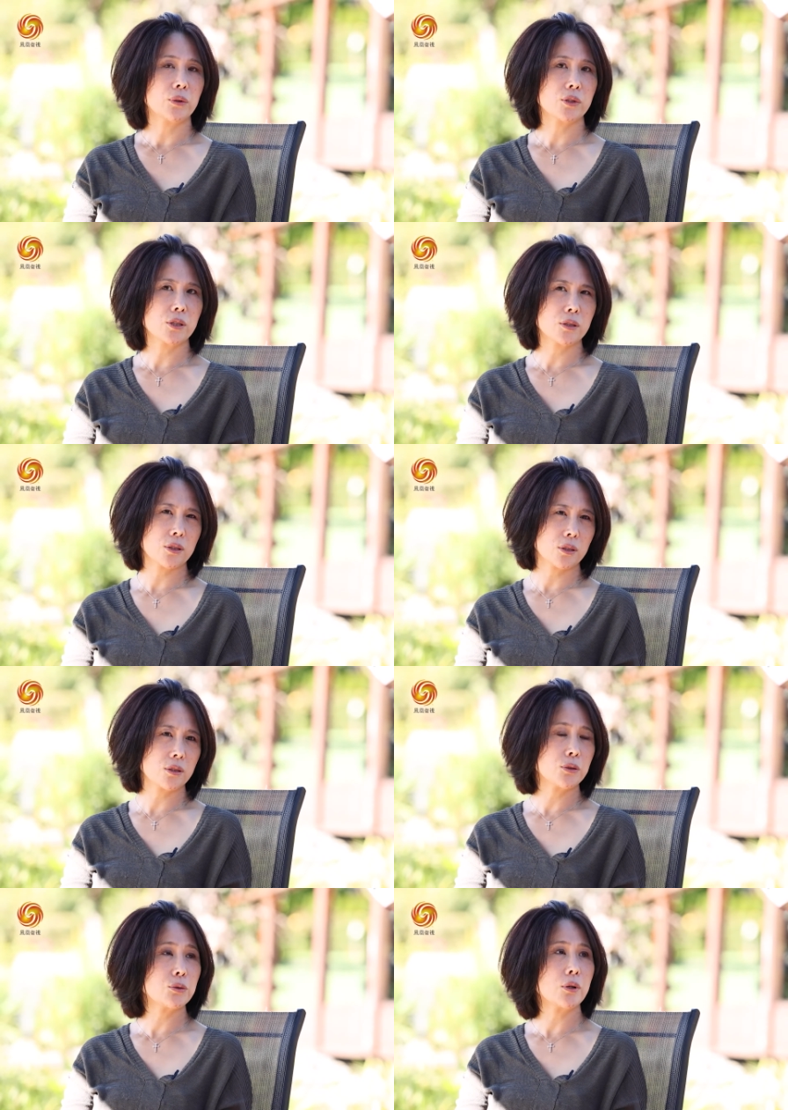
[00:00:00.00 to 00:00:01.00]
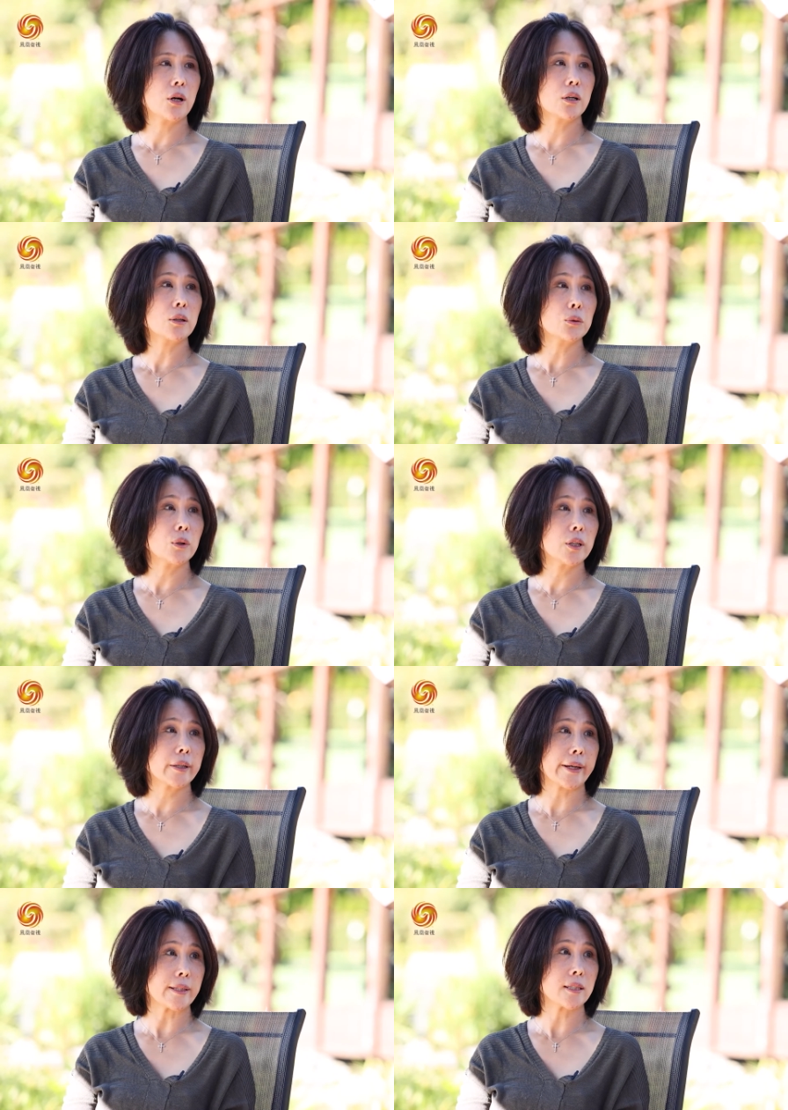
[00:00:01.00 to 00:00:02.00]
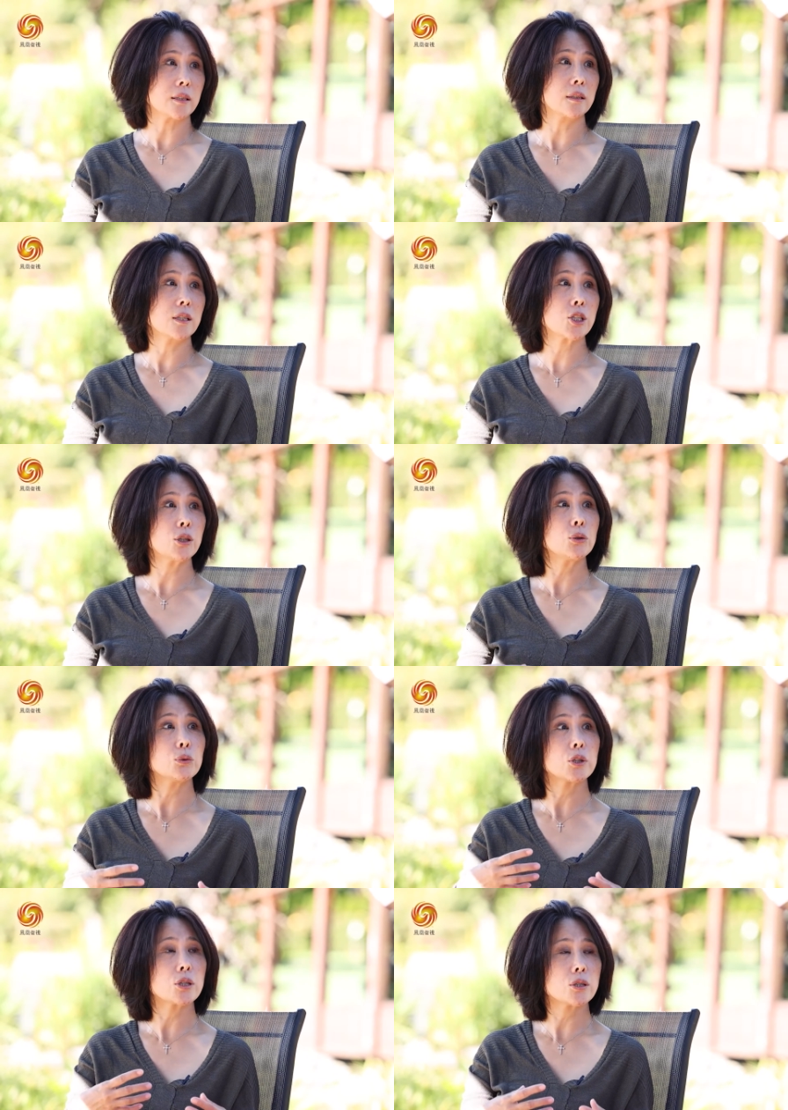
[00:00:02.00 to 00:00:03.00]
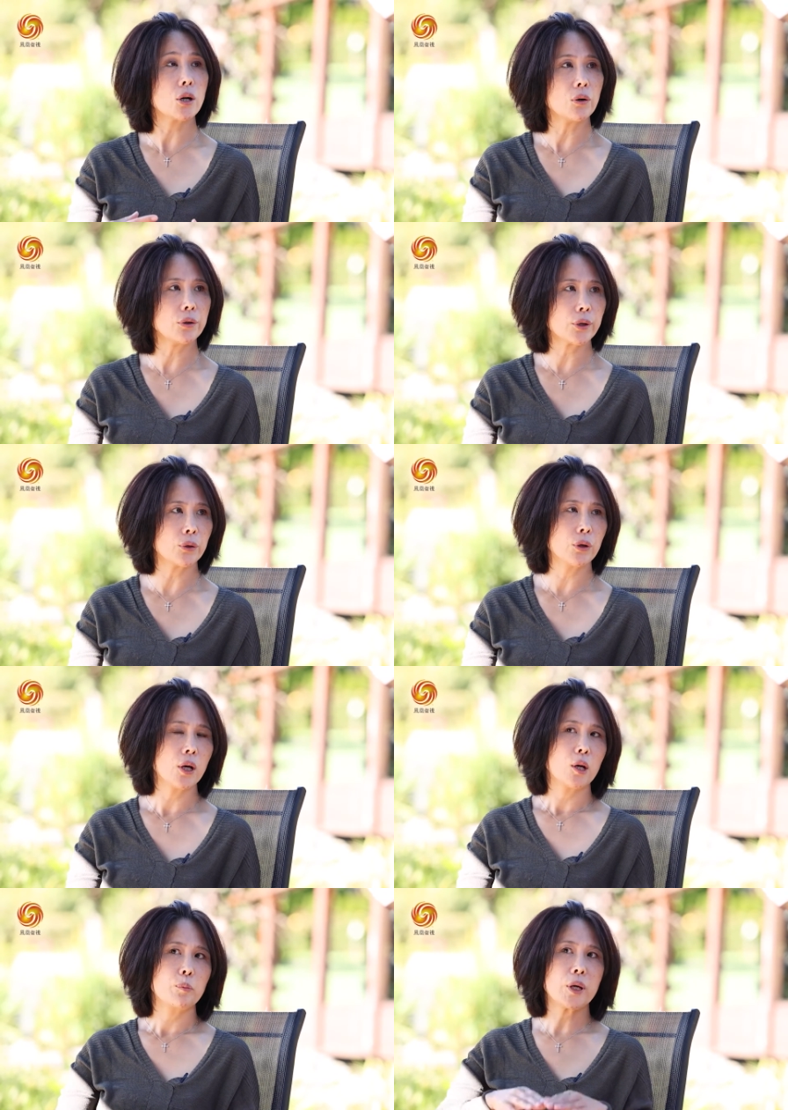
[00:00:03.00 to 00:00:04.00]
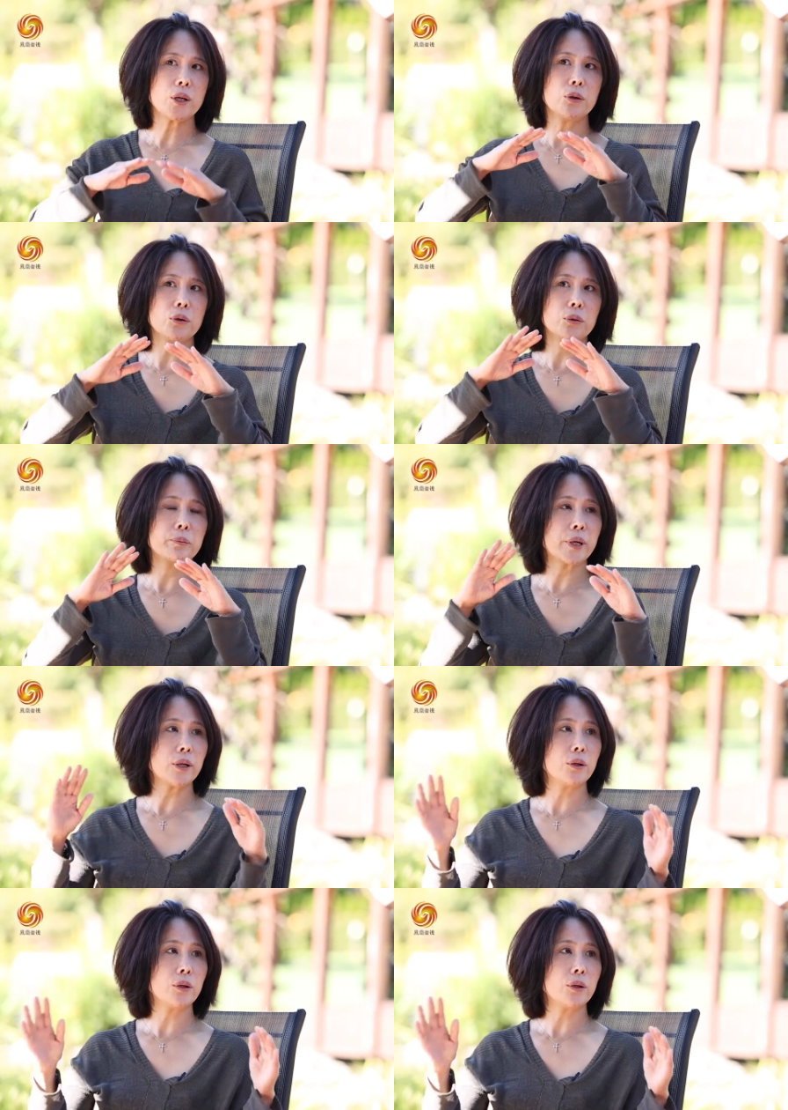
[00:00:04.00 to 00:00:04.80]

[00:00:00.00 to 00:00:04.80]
是其实需要更多的感情的深度的交流，没有没